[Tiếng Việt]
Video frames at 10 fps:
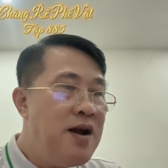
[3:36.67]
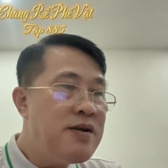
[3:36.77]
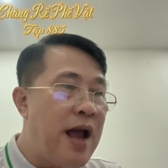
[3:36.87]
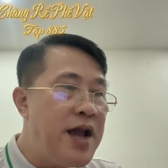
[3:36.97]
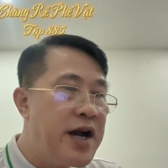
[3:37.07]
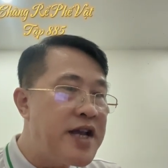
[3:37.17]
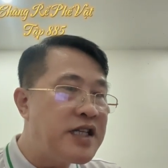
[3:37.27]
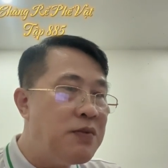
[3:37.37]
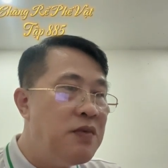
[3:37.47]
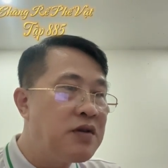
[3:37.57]
Hai người nghe
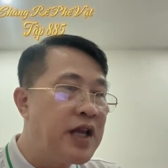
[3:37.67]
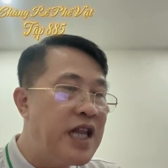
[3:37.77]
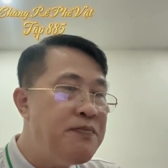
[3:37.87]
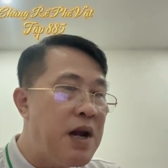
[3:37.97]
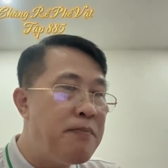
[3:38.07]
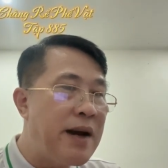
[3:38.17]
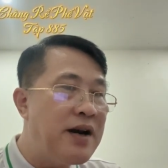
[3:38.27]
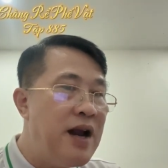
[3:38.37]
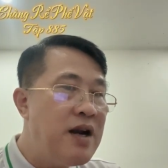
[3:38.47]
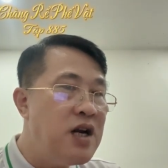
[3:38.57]
xong thì tim đập mạnh,
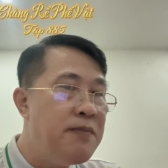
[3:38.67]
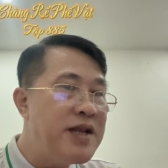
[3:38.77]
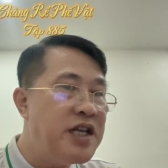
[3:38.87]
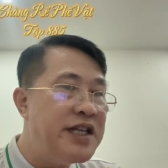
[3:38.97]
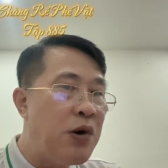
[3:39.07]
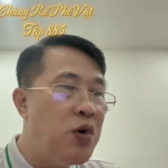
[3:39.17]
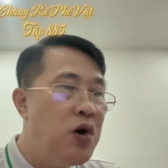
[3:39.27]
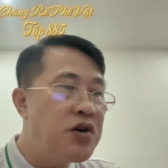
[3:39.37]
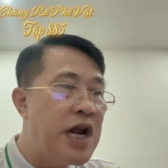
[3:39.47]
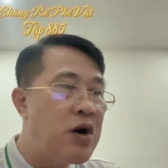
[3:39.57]
đưa mắt nhìn nhau,
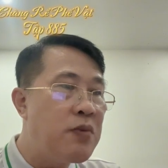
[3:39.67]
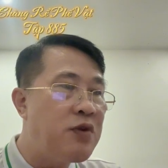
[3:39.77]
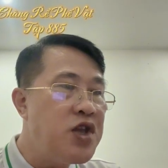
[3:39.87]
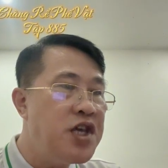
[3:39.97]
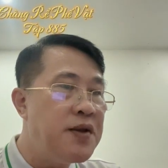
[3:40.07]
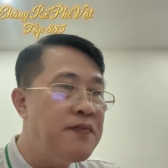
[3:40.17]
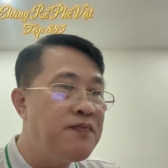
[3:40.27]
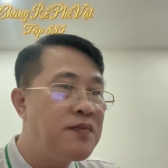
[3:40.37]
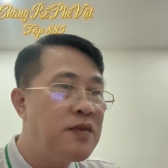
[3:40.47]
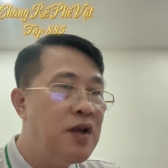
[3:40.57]
đều không nói gì.
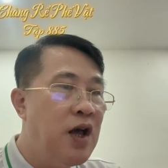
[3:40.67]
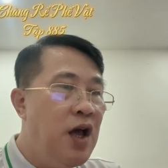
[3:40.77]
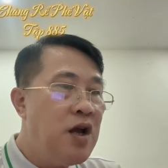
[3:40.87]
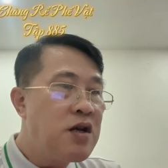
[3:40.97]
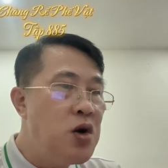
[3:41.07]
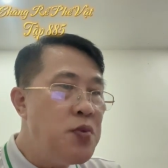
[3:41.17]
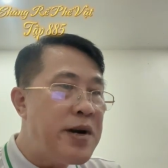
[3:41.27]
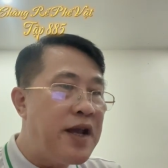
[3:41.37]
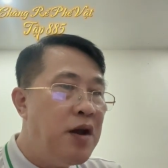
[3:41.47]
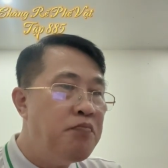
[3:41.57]
Đến lúc
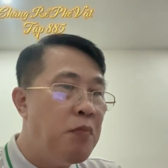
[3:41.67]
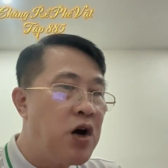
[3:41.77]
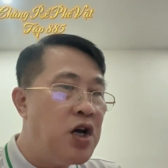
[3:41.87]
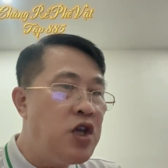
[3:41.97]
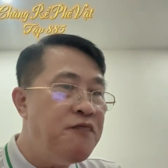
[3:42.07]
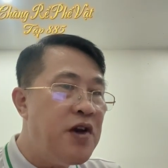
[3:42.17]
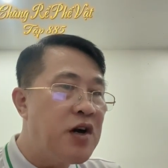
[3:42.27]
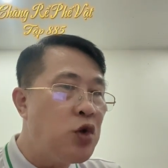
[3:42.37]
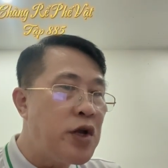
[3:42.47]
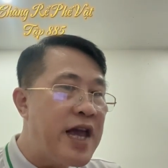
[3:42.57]
này, một người giúp
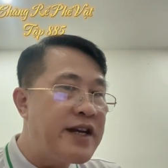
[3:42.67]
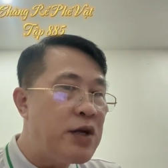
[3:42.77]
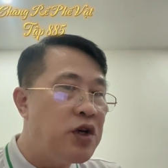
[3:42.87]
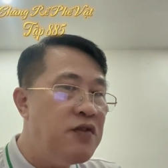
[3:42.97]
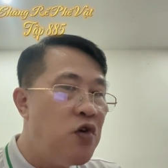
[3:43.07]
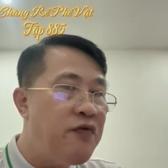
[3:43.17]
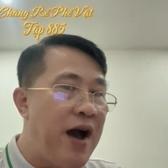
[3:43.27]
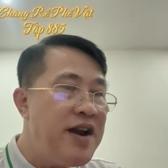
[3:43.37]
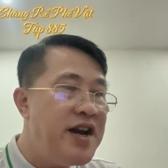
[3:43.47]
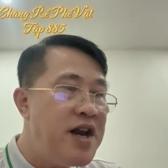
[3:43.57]
việc của tòa nhà trái thưởng vội
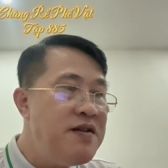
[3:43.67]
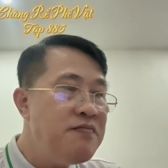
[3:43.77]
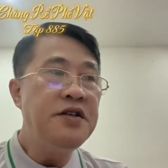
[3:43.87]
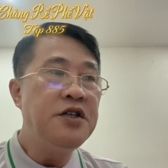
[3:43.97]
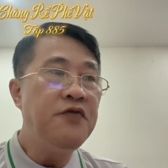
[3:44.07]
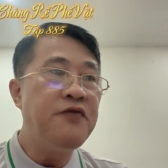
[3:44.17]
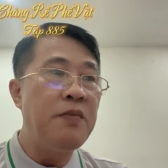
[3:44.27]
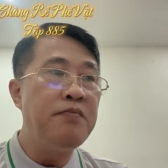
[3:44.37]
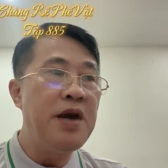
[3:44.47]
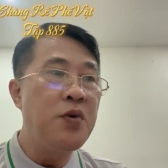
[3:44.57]
vã đi đến trước
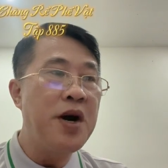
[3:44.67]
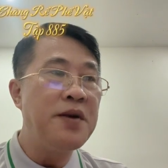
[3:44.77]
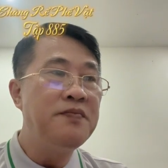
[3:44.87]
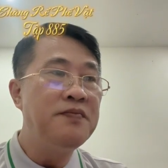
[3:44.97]
phòng bế quan.